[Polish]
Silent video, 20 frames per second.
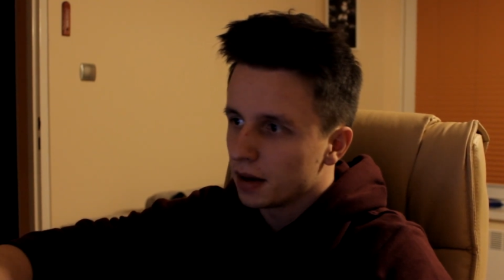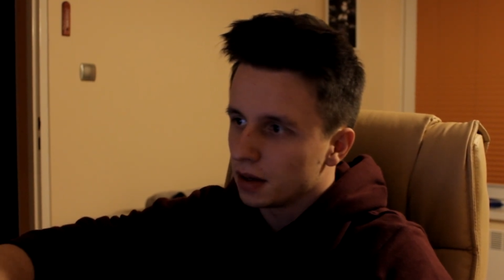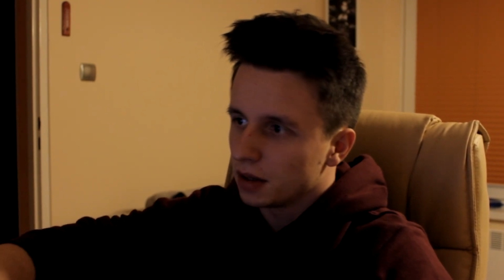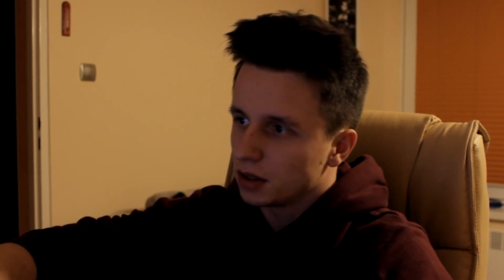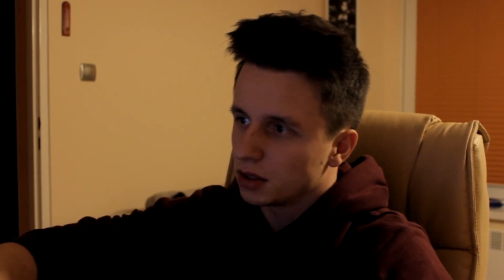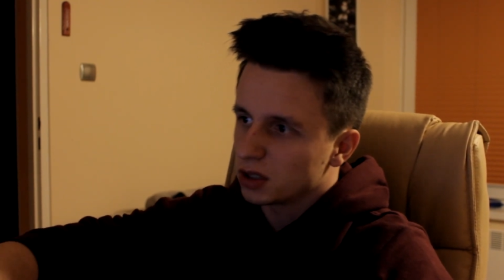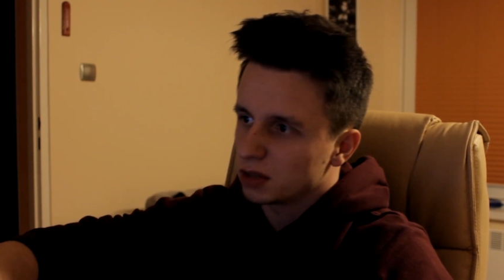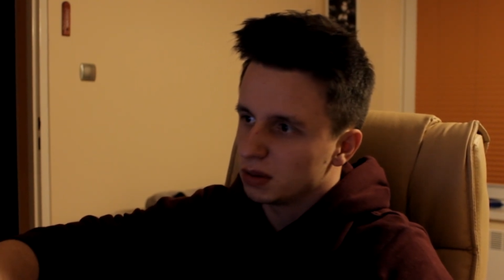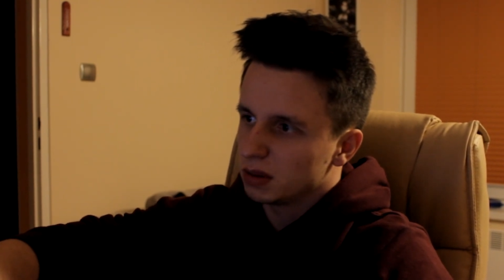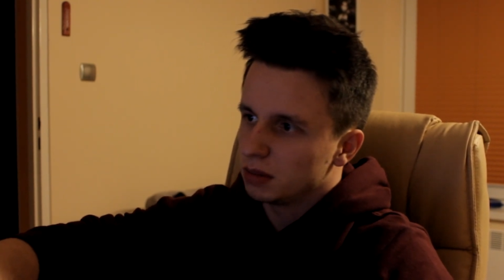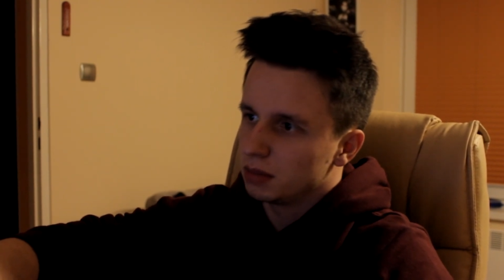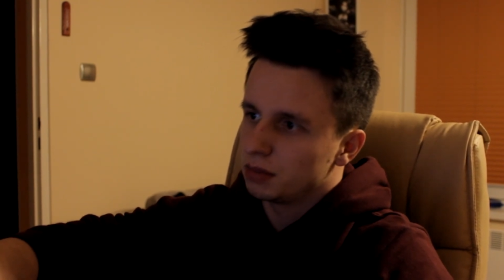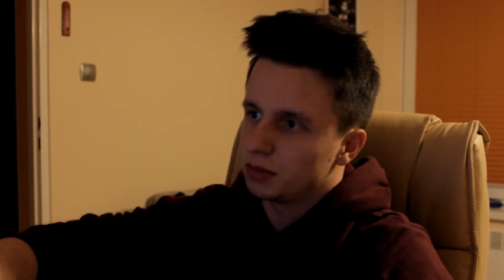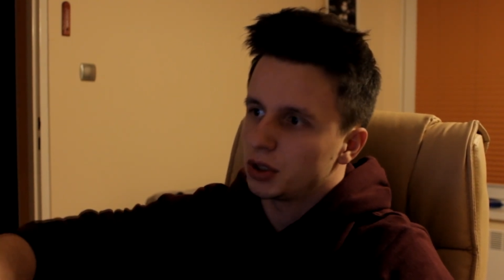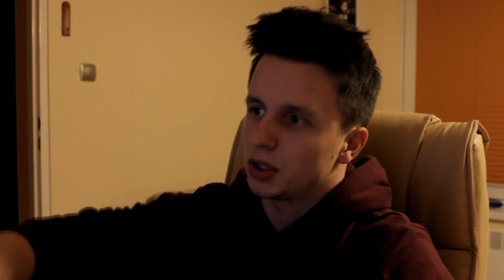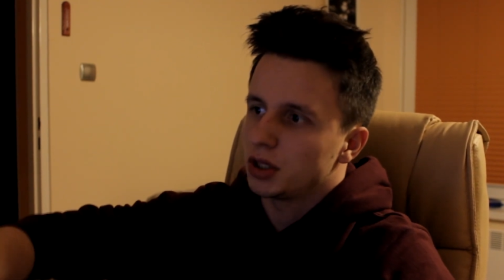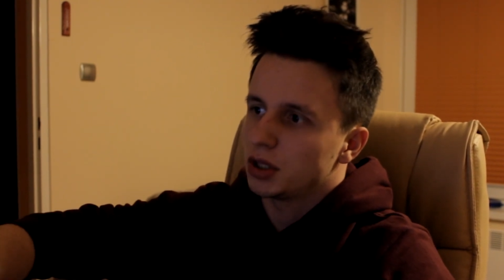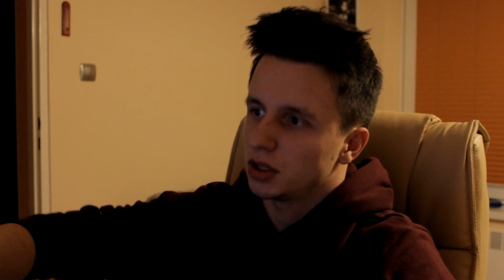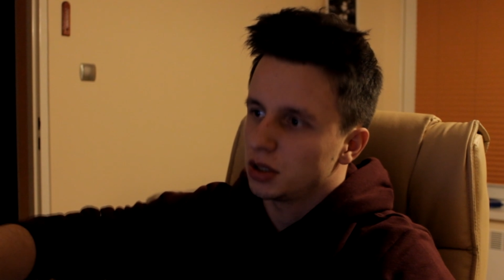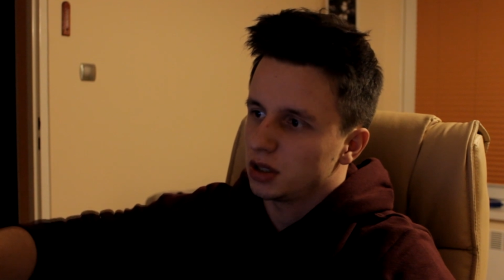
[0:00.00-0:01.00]
i zrobimy
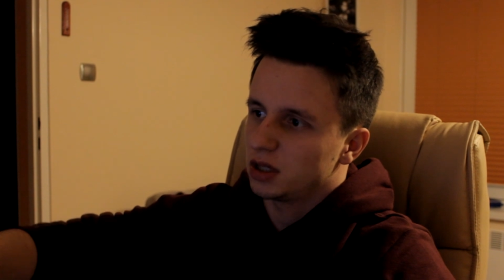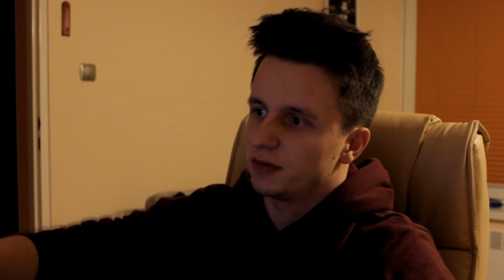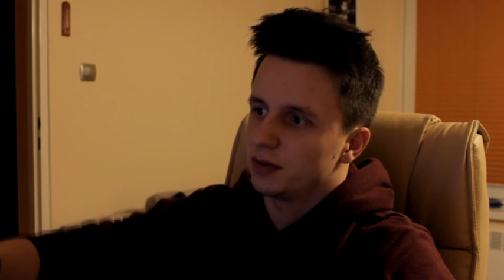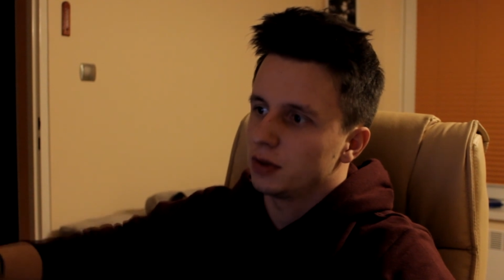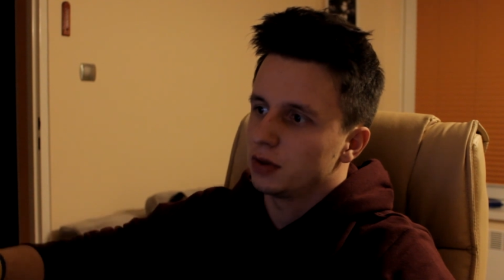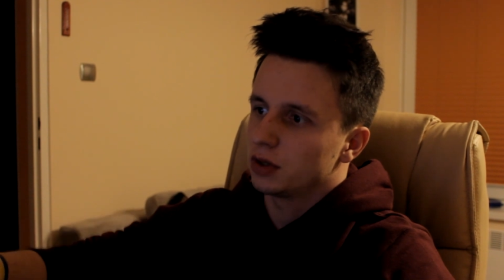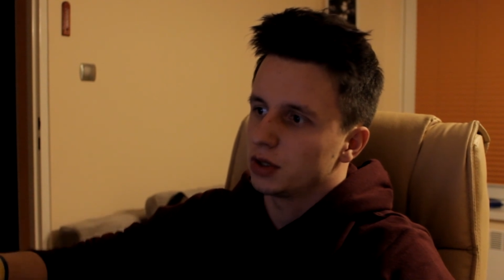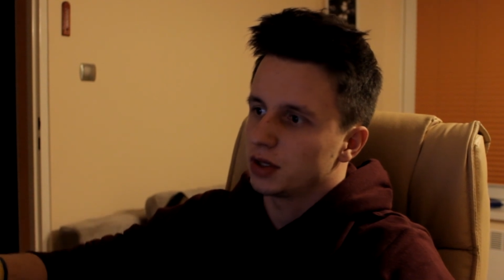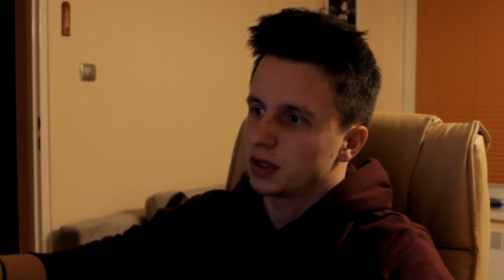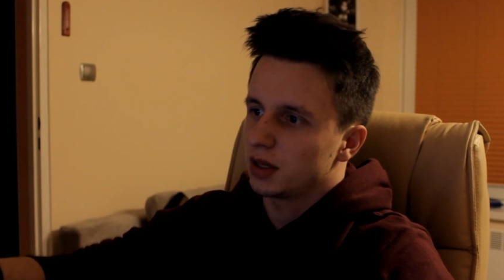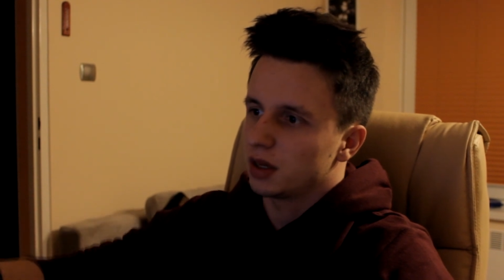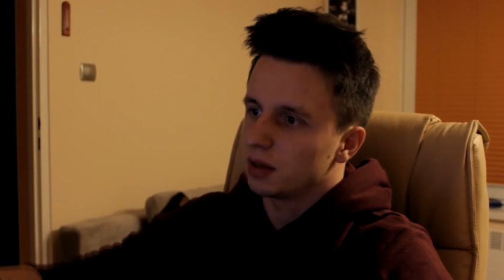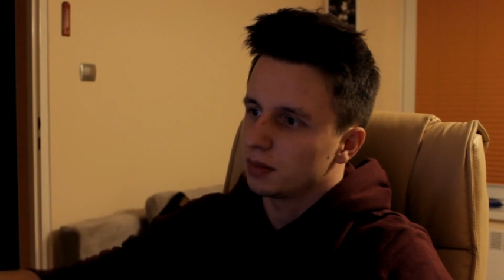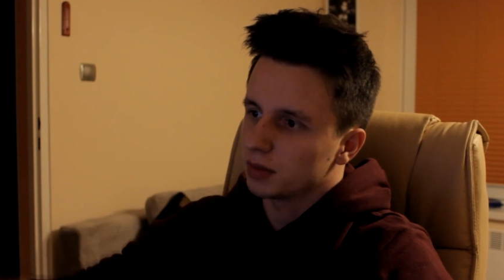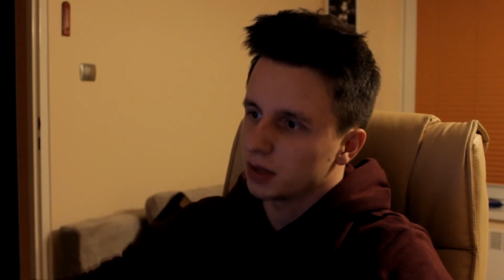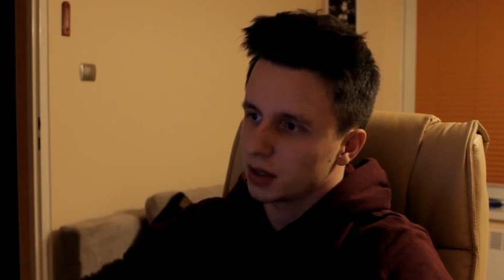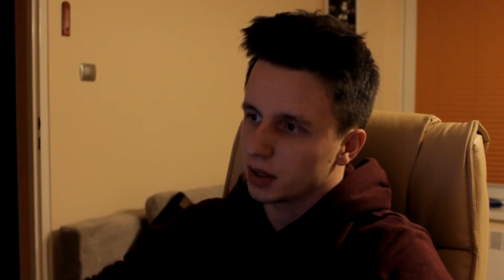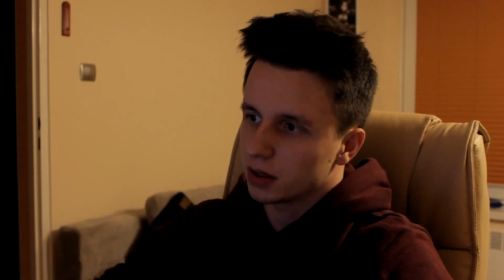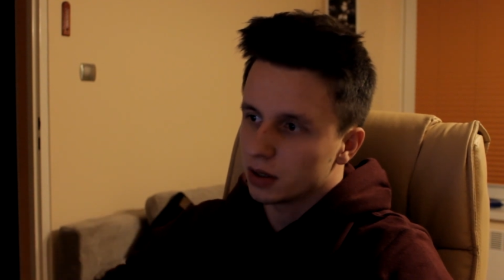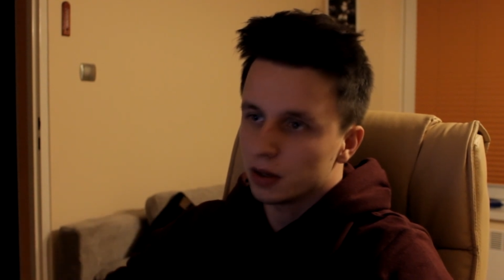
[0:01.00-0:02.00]
przejście z
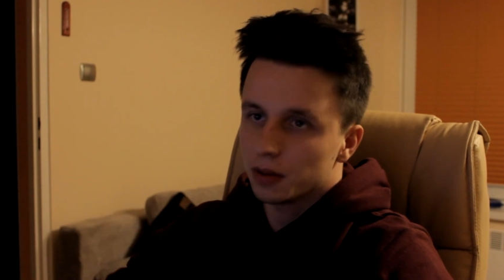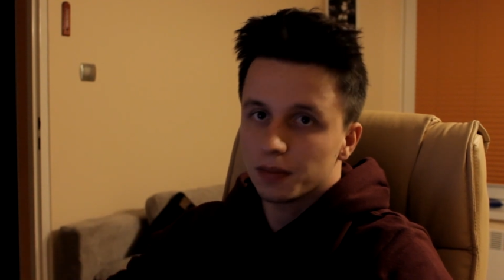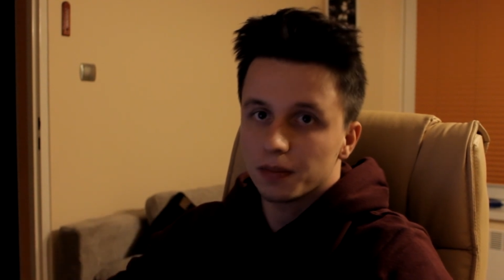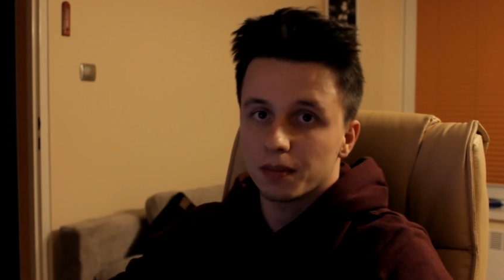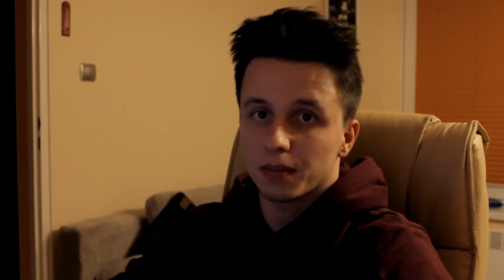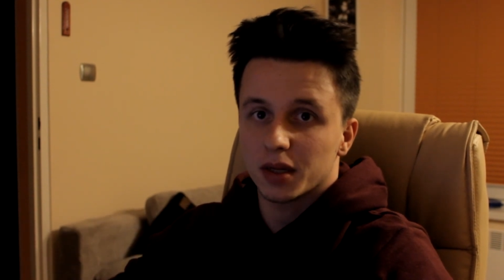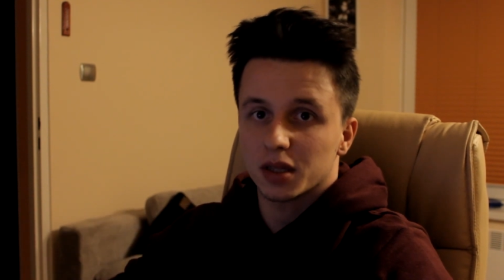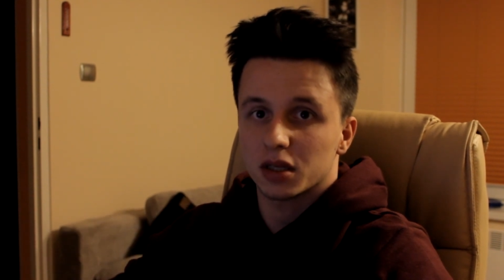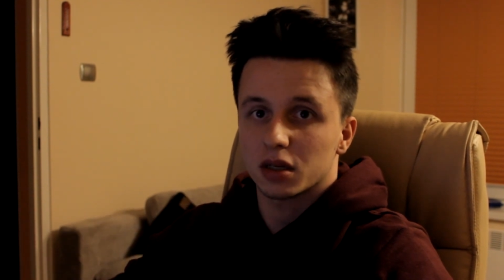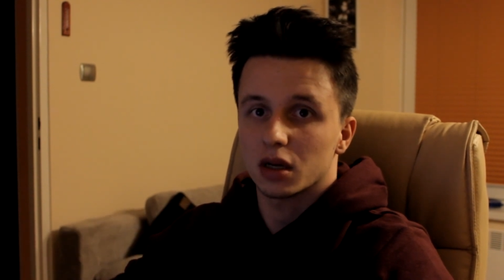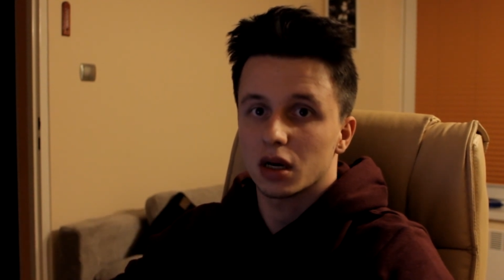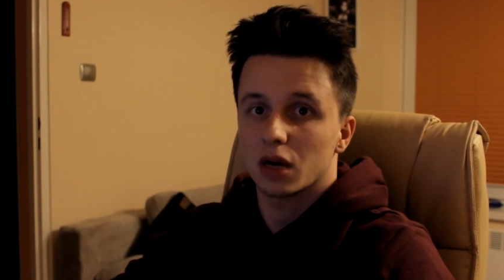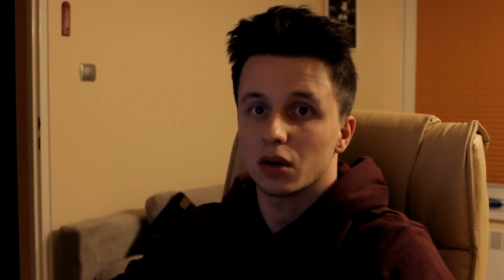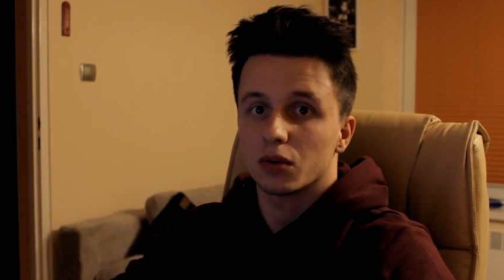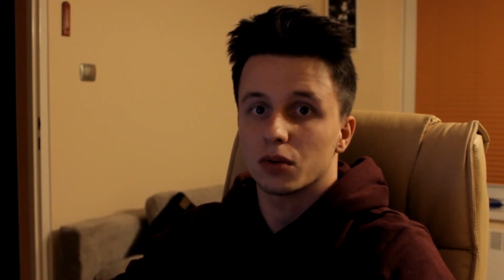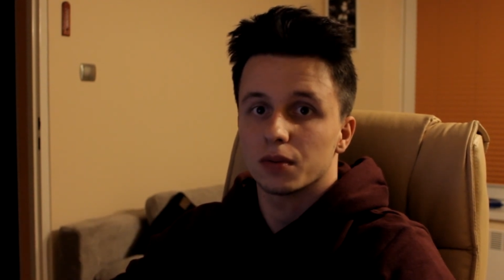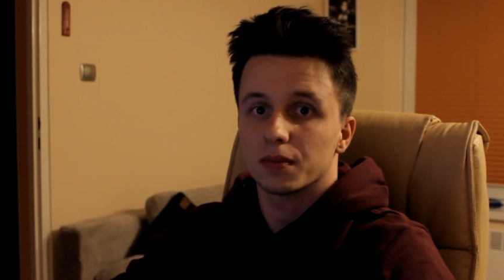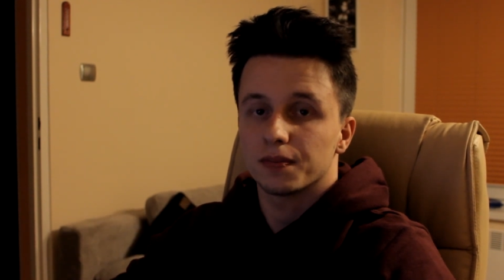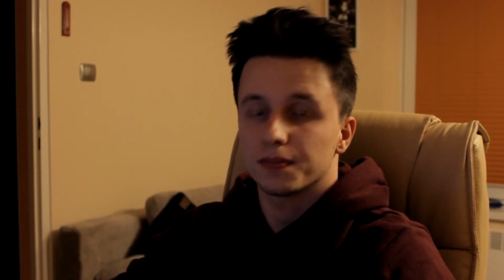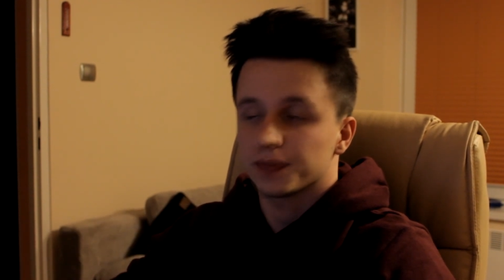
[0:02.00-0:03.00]
wykorzystaniem tego materiału.